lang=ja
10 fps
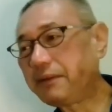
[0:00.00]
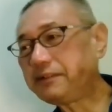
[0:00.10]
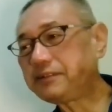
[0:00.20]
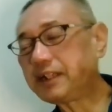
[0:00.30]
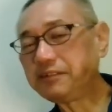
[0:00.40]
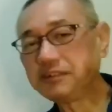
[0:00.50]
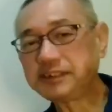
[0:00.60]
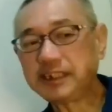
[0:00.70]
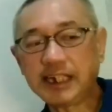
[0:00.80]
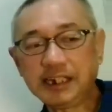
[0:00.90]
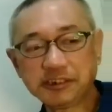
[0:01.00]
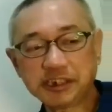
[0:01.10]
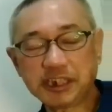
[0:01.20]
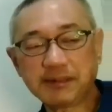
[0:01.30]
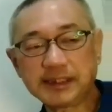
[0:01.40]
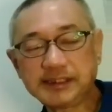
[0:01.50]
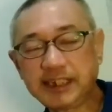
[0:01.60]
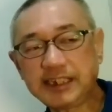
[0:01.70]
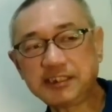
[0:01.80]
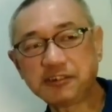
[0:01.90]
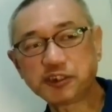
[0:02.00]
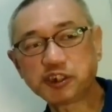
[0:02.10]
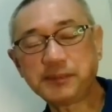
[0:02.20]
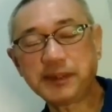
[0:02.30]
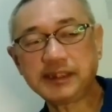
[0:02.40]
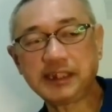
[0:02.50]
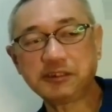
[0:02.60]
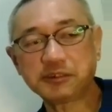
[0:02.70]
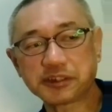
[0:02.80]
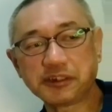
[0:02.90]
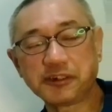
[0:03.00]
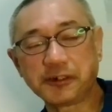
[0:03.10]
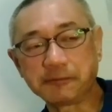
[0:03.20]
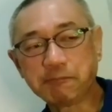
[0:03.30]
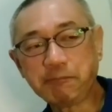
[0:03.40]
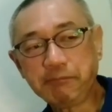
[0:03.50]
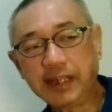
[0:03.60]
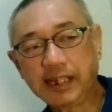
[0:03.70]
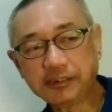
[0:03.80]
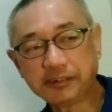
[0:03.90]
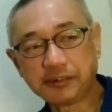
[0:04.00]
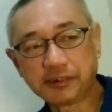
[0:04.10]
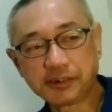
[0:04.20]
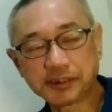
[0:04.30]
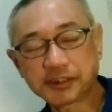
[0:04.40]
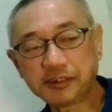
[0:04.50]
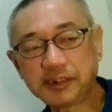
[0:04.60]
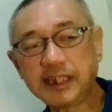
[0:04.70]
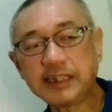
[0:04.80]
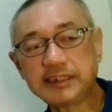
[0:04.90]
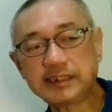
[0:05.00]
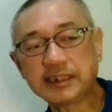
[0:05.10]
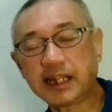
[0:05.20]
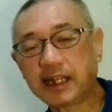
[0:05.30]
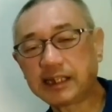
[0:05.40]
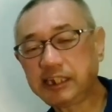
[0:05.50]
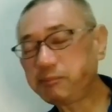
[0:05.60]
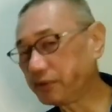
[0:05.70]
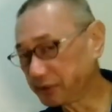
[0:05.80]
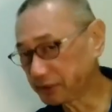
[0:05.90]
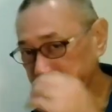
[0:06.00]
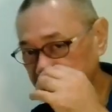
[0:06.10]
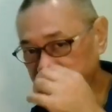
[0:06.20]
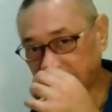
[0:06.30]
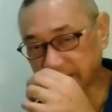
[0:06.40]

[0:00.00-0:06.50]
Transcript: 変わる可能性があるとしては、政治の側面で言うと、あの、うん、総理大臣が、日本の総